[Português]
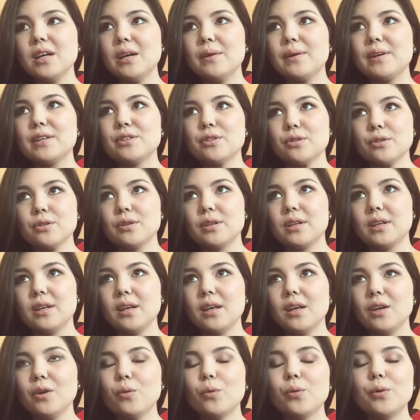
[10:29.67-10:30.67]
eu acho
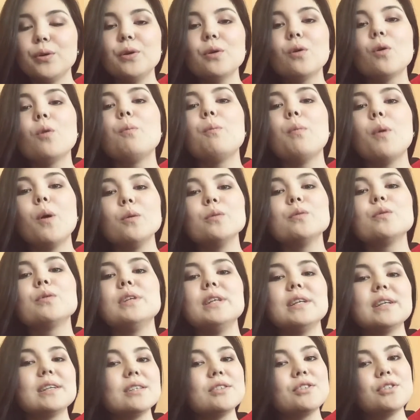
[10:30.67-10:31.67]
que o único ponto
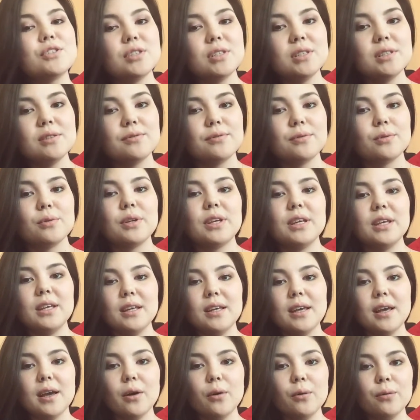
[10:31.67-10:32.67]
negativo
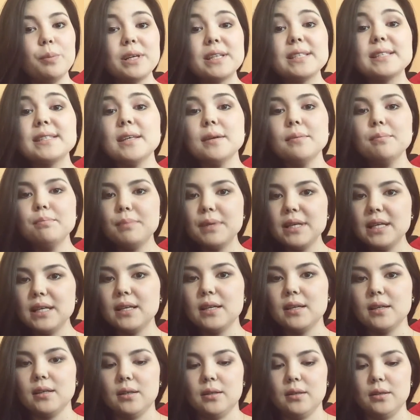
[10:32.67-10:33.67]
que eu percebi